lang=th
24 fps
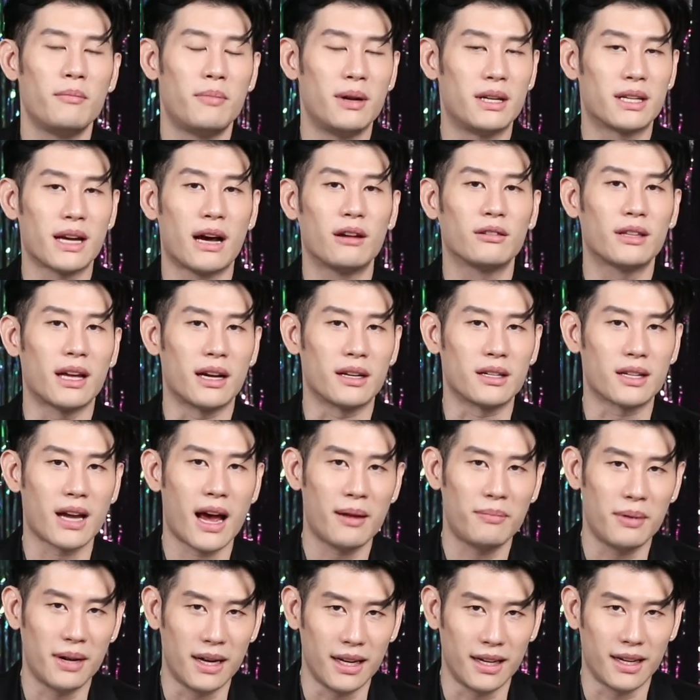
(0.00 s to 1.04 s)
เป็นชาวต่างชา
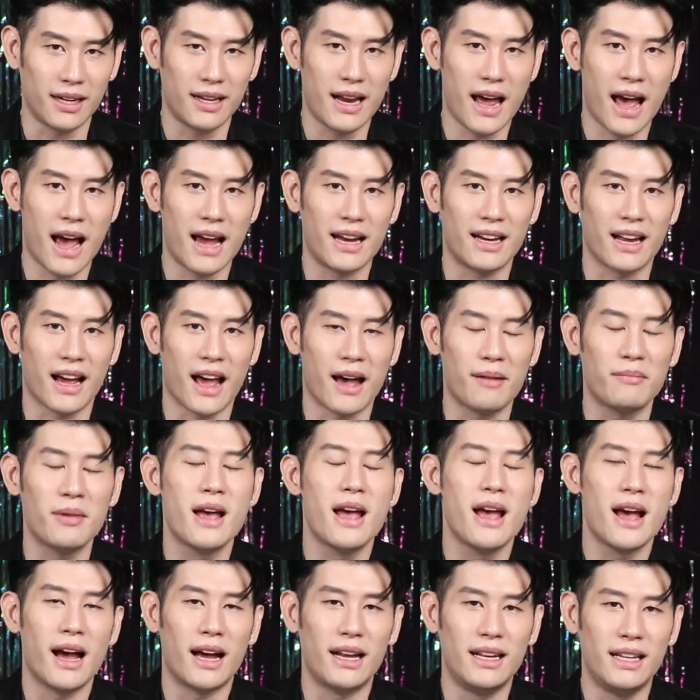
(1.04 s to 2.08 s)
ติไปเลยก็ได้นะครับ
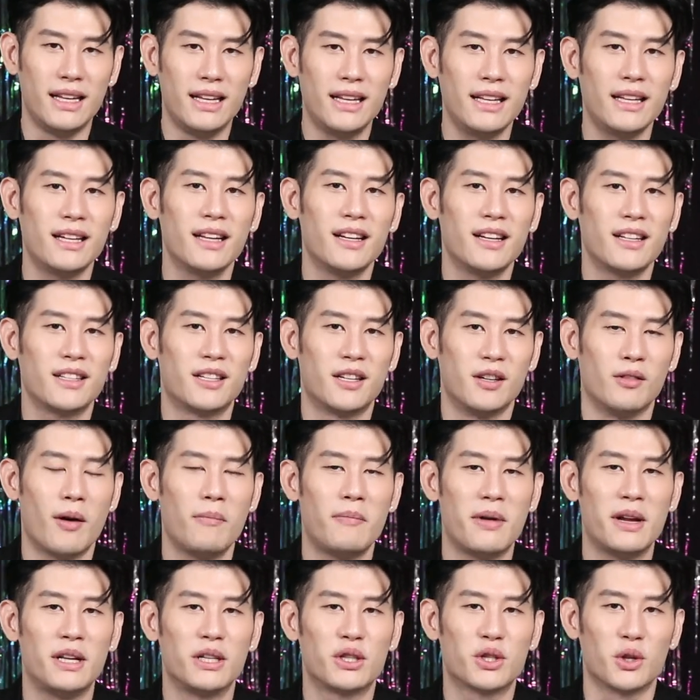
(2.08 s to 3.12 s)
อันนี้ถือว่า
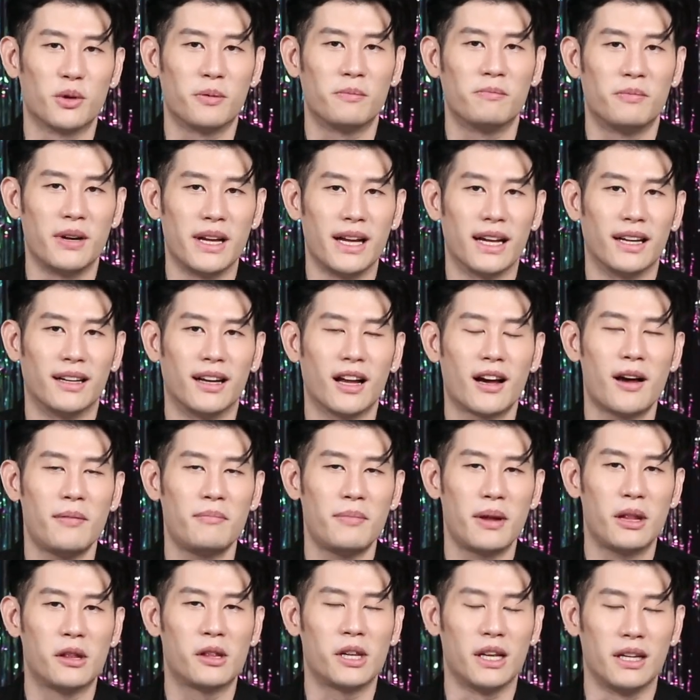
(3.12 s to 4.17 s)
เป็นจุดเปลี่ยนแล้วก็
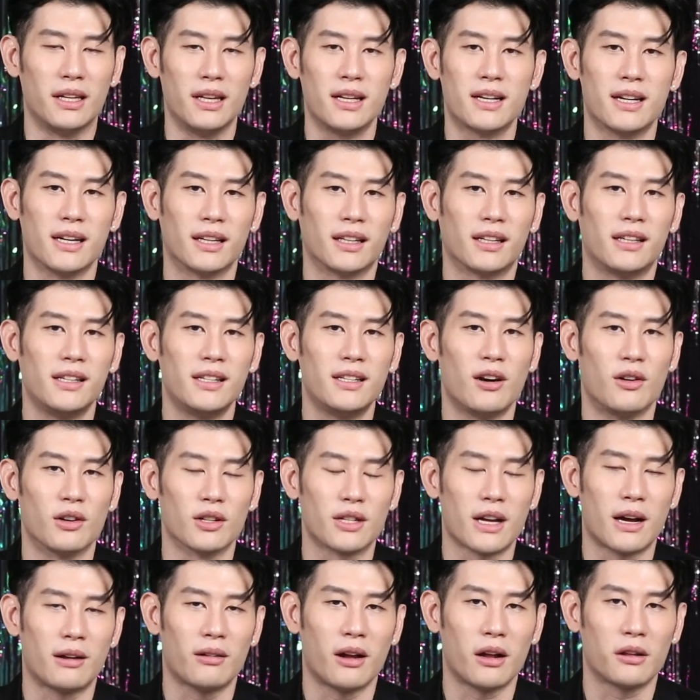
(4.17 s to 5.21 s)
เป็นสิ่งที่เกิดขึ้นของ
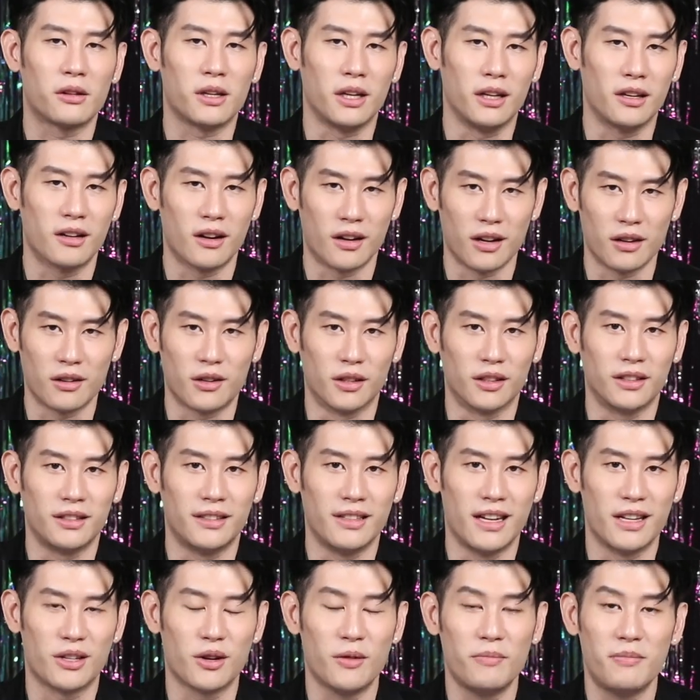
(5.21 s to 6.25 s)
ชาวราศีกรกฎ
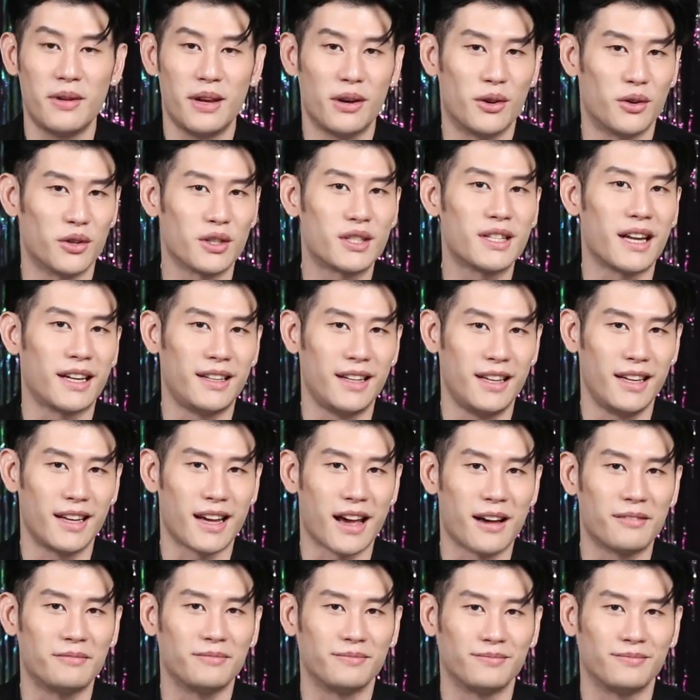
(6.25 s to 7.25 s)
ในช่วงปี67นี้ครับ